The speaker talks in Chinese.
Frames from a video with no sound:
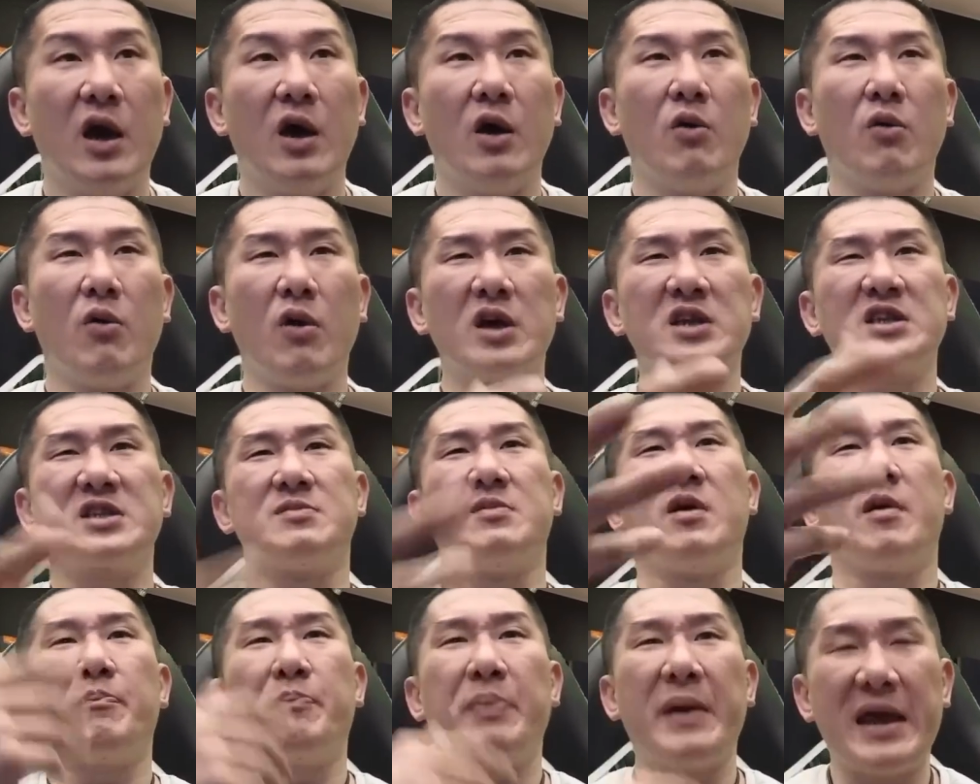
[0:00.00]
我什
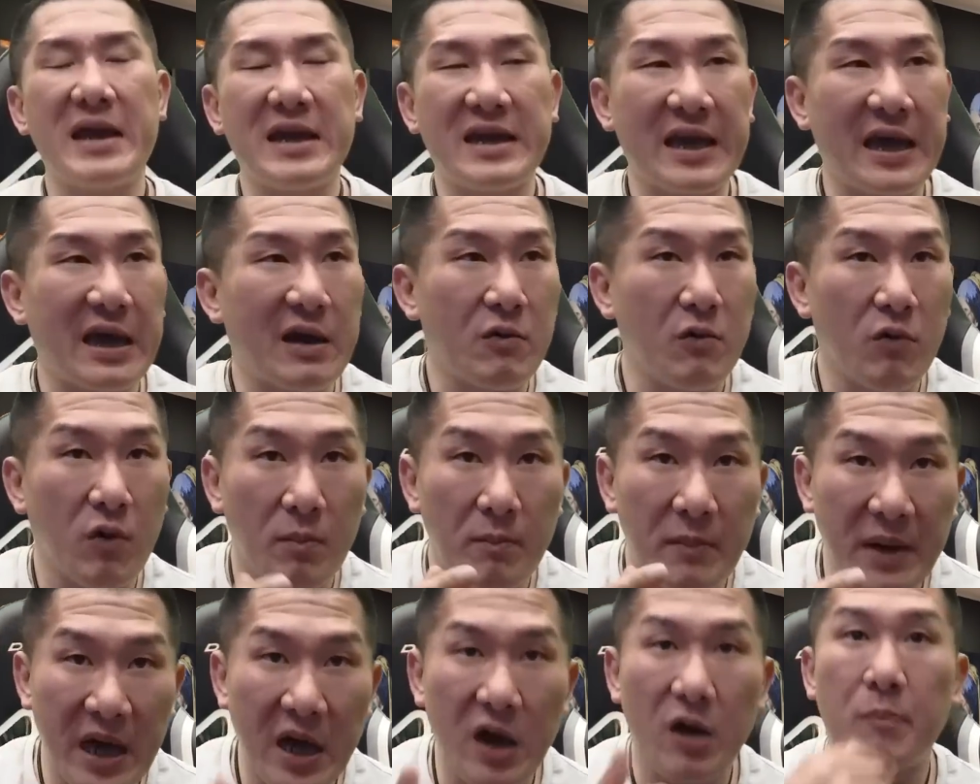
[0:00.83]
么变脸？我
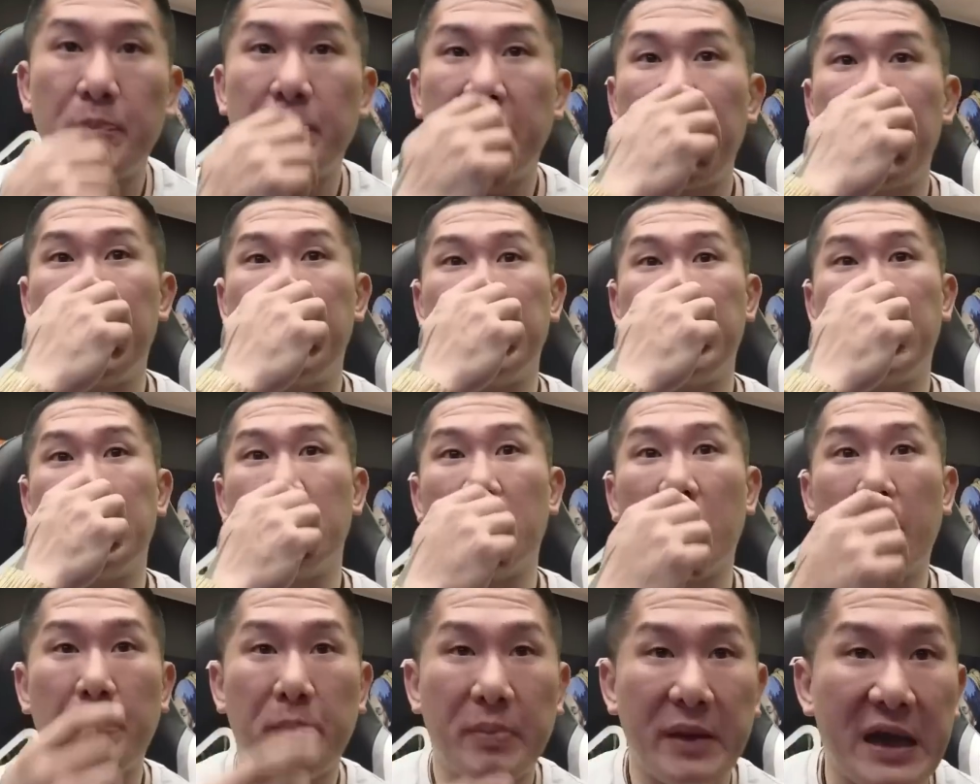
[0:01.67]
没有变脸，我
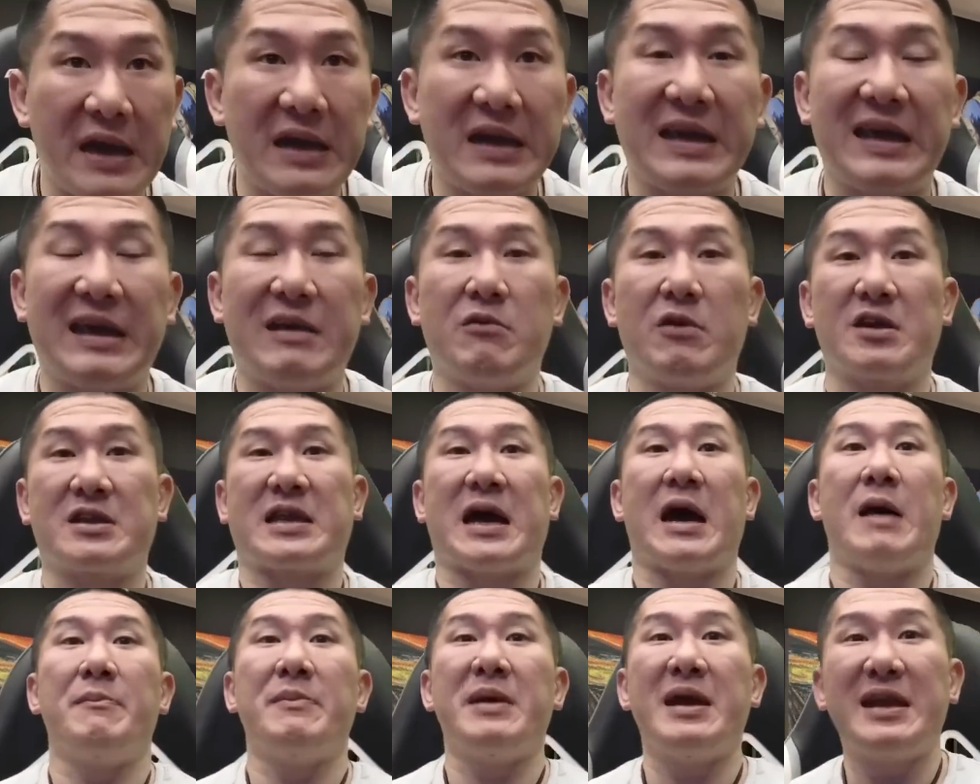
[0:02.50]
变脸！我
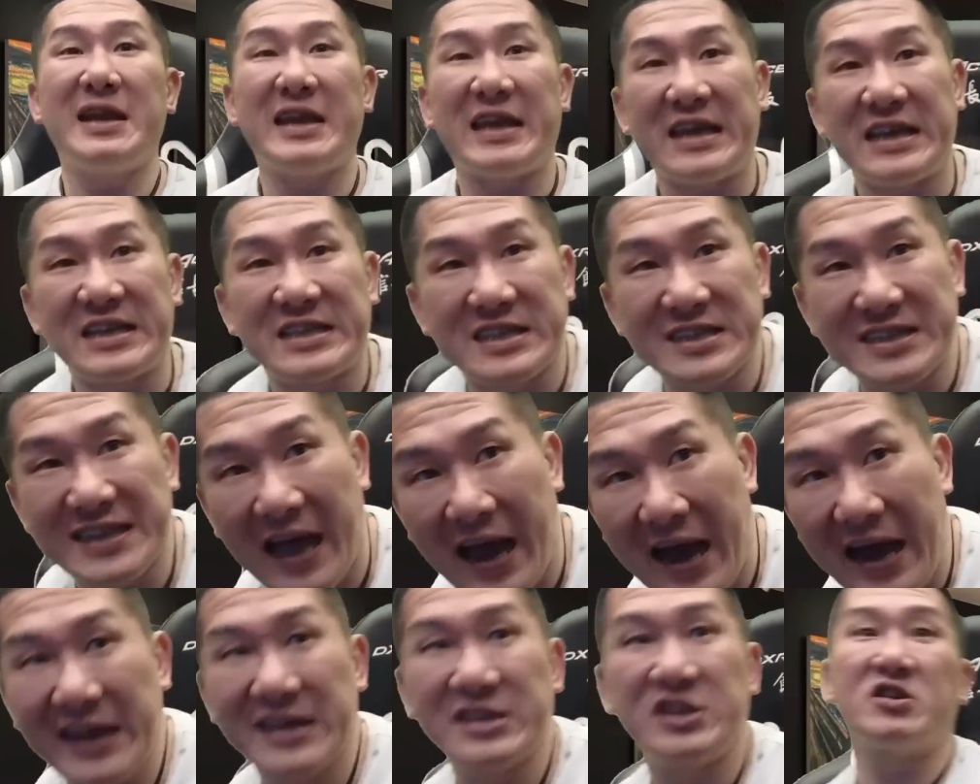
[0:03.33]
旁边的椅子
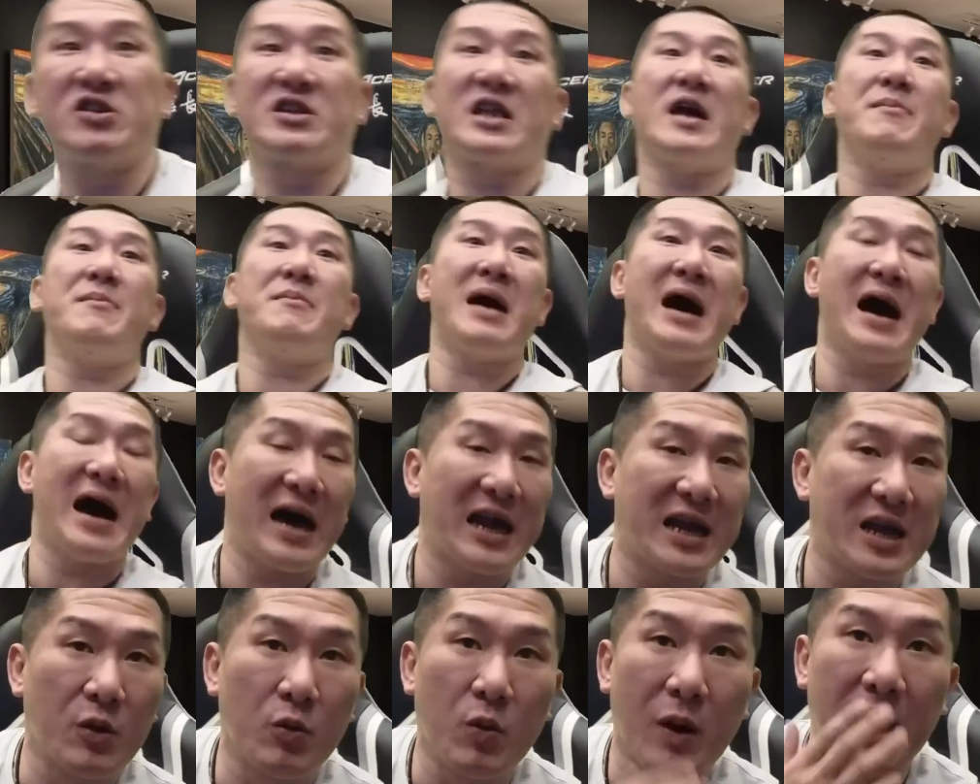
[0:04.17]
拿了就是他妈
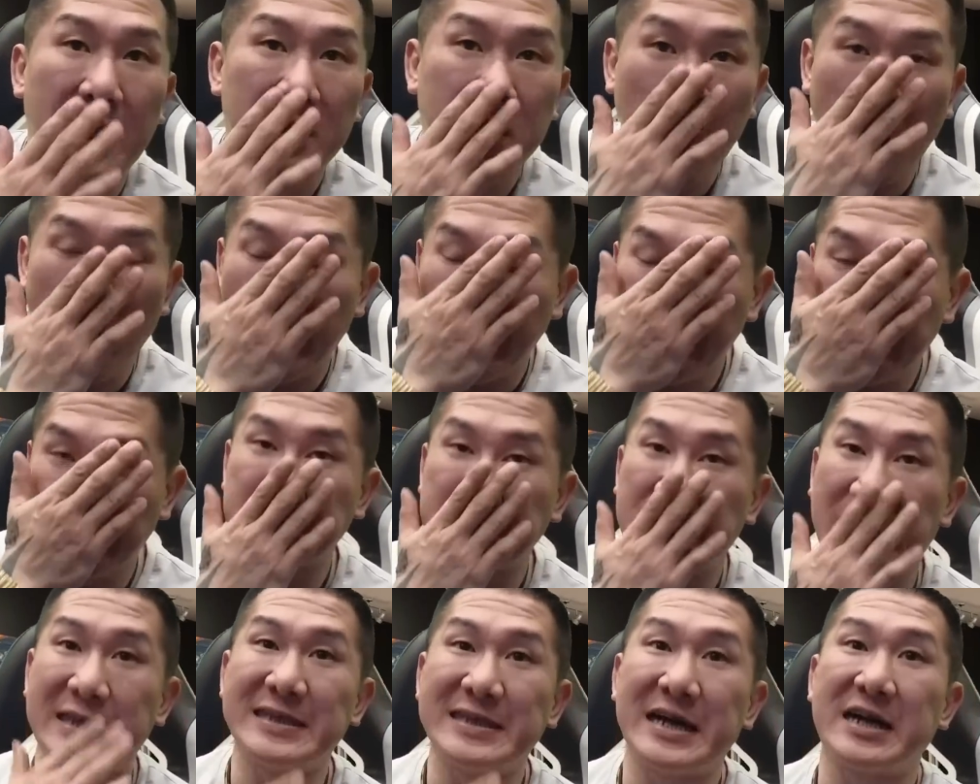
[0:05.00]
的往托里斯
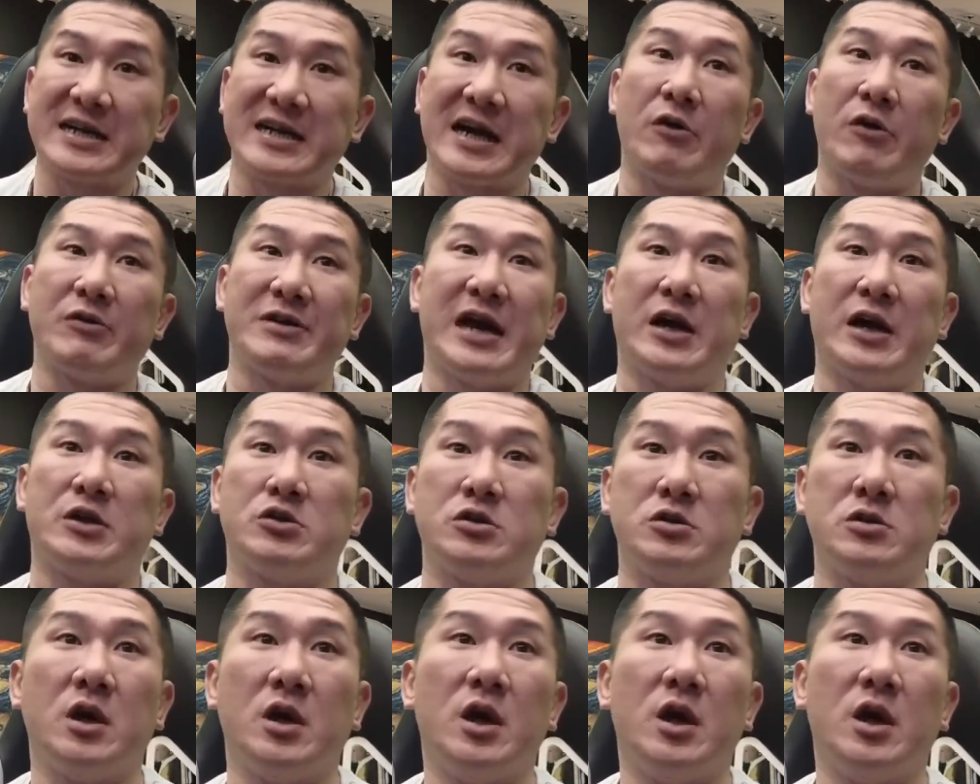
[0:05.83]
脸上敲下去，